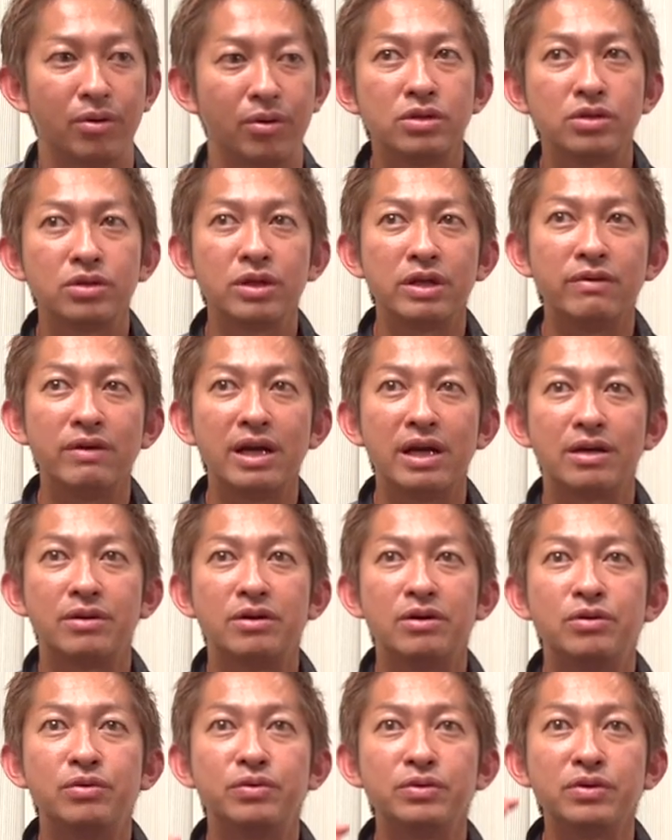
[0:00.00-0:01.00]
それは
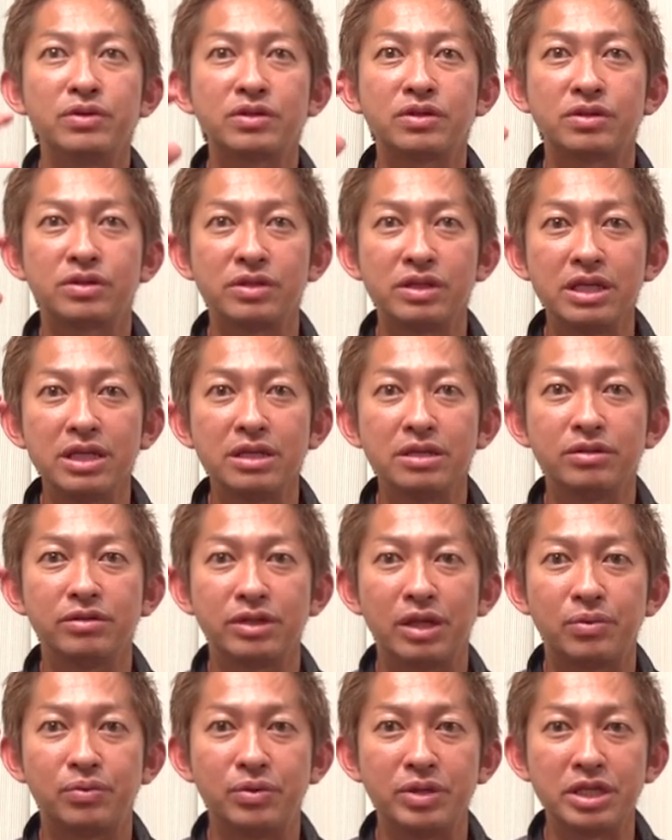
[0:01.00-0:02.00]
フルスイング
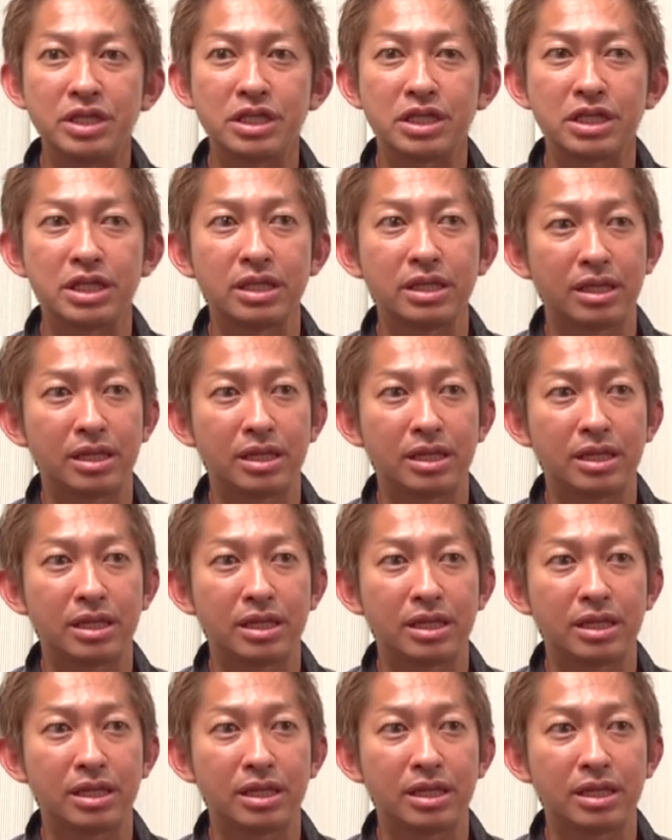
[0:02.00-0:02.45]
で振りちぎっ